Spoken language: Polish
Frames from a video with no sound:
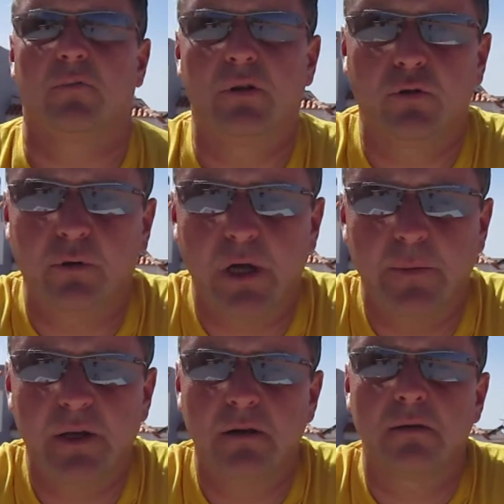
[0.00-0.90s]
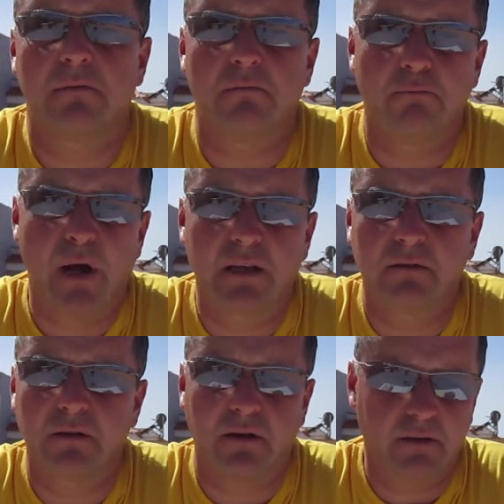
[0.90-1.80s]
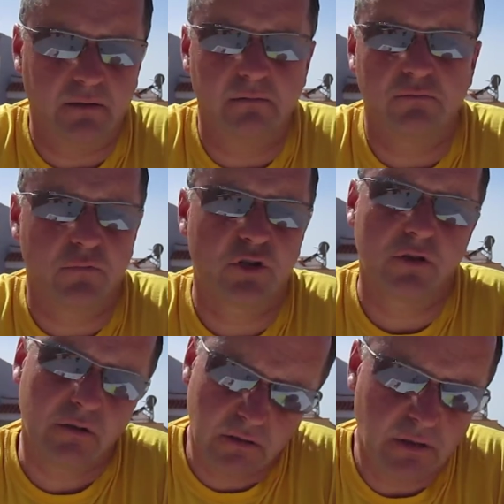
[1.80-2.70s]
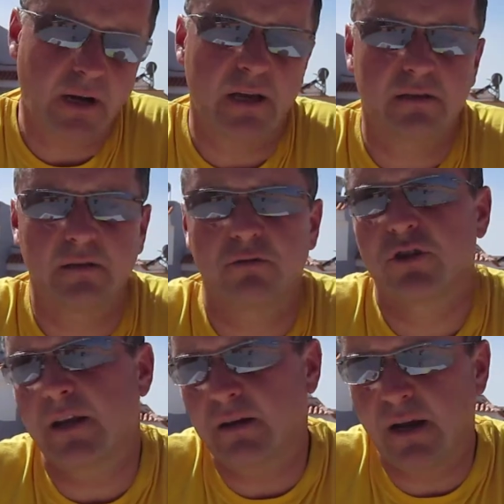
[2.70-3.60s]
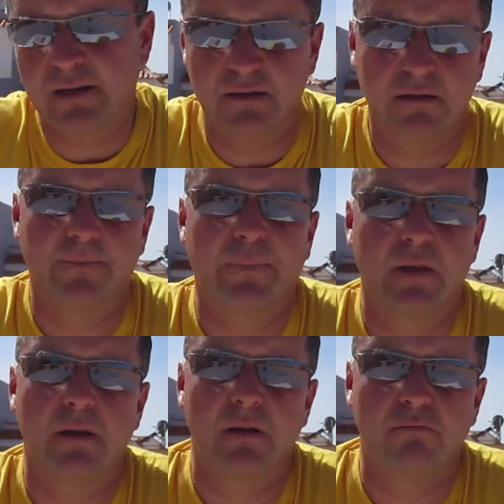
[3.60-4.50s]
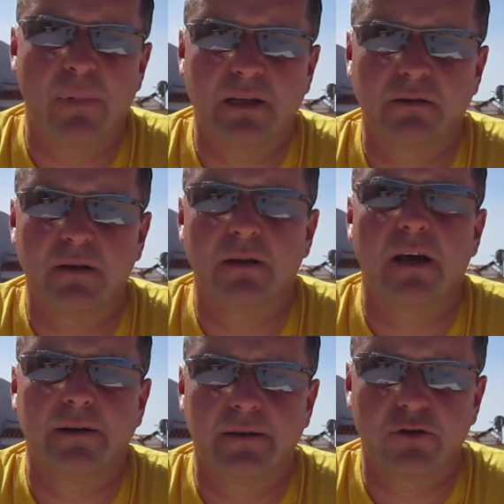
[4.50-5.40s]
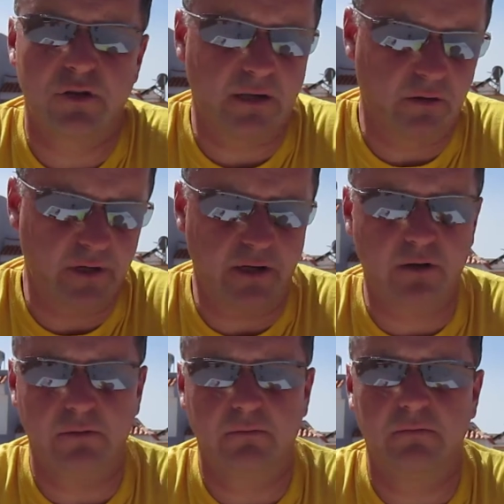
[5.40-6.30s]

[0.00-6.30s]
intonujemy mantrę, trzy razy, cztery razy mantrę Hare Krishna do niego,